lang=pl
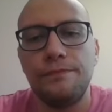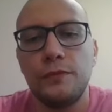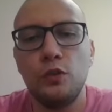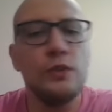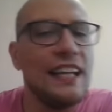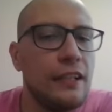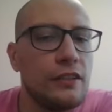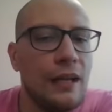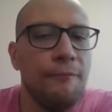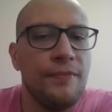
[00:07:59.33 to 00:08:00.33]
Tutaj
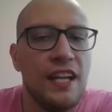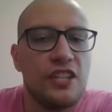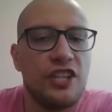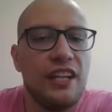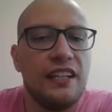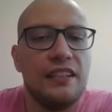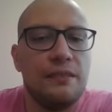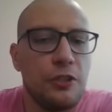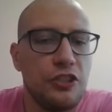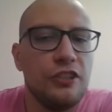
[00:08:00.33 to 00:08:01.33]
dodam, że
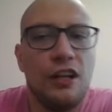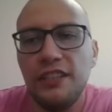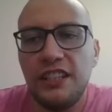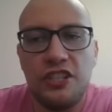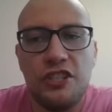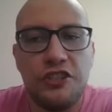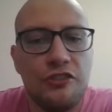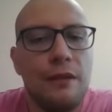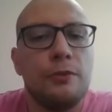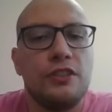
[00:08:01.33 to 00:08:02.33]
początkowo też
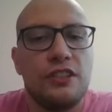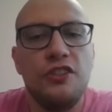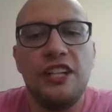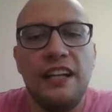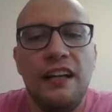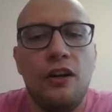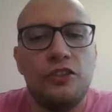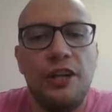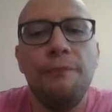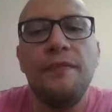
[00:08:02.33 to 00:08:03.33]
liczyłem ruch skoczek
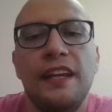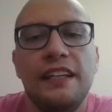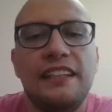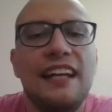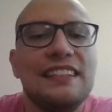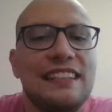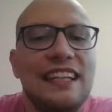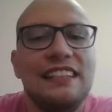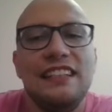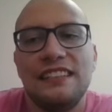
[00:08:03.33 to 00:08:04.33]
E8 i teraz
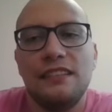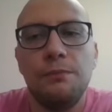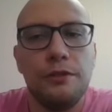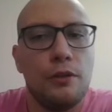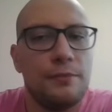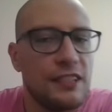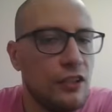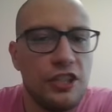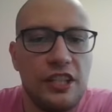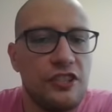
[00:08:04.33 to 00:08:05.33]
jeśli nastąpiłoby
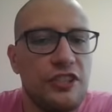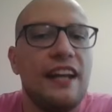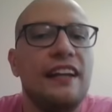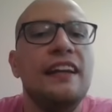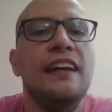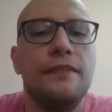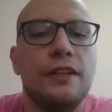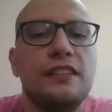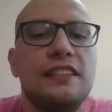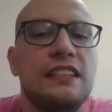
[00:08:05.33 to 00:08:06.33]
skoczek E4,
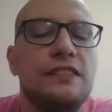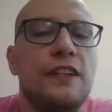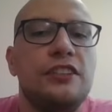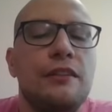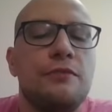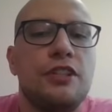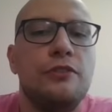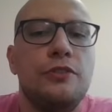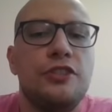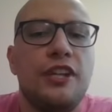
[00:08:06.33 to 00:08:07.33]
no to tak stwierdziłem, że
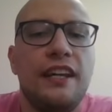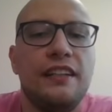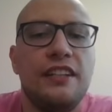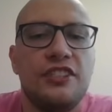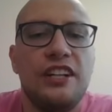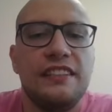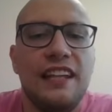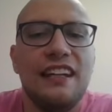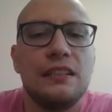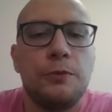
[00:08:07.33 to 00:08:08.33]
kurczę, jeżeli
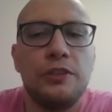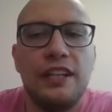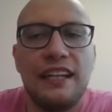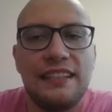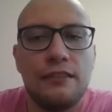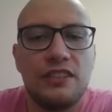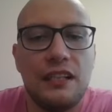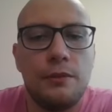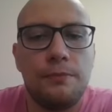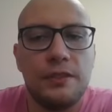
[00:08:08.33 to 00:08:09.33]
teraz pójdę na tę
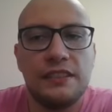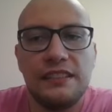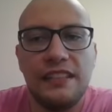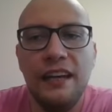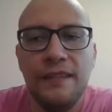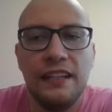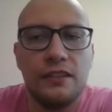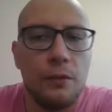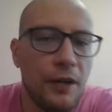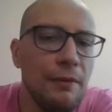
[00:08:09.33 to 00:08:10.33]
samą pozycję,
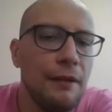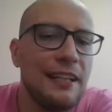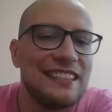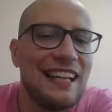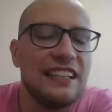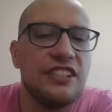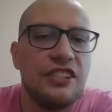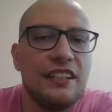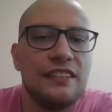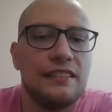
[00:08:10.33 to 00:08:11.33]
to problem jest taki,
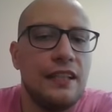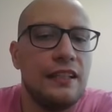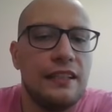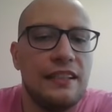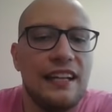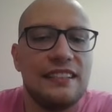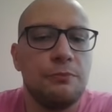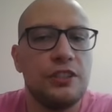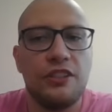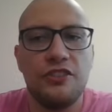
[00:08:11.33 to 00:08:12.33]
że y, teraz
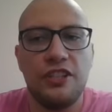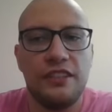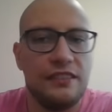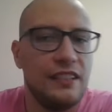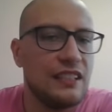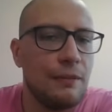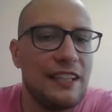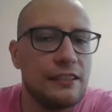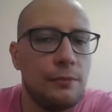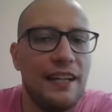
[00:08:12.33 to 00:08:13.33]
mój skoczek nie za
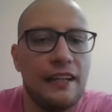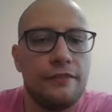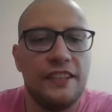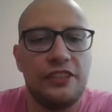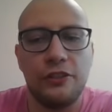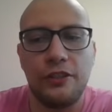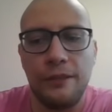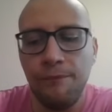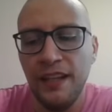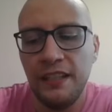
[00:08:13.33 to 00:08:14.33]
bardzo ma jak wejść do
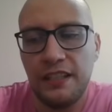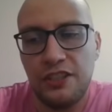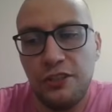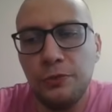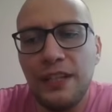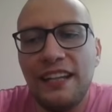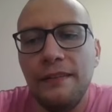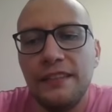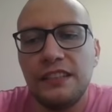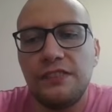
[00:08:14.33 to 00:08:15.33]
gry. Także
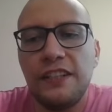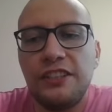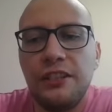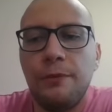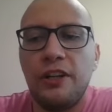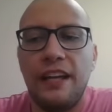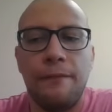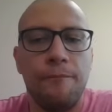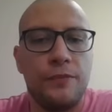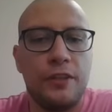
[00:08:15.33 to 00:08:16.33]
tutaj stwierdziłem, ok,
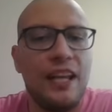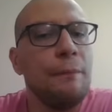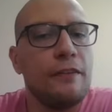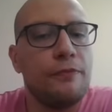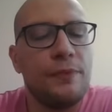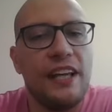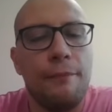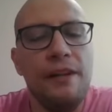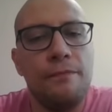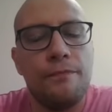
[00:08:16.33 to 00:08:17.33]
to najpierw
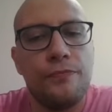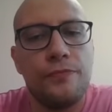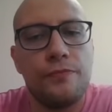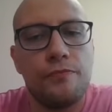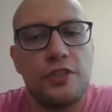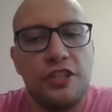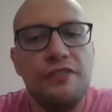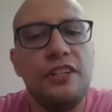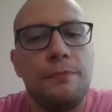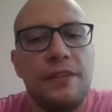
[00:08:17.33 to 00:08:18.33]
bijemy,
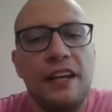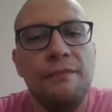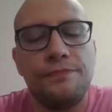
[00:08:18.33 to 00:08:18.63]
przeciwnik bije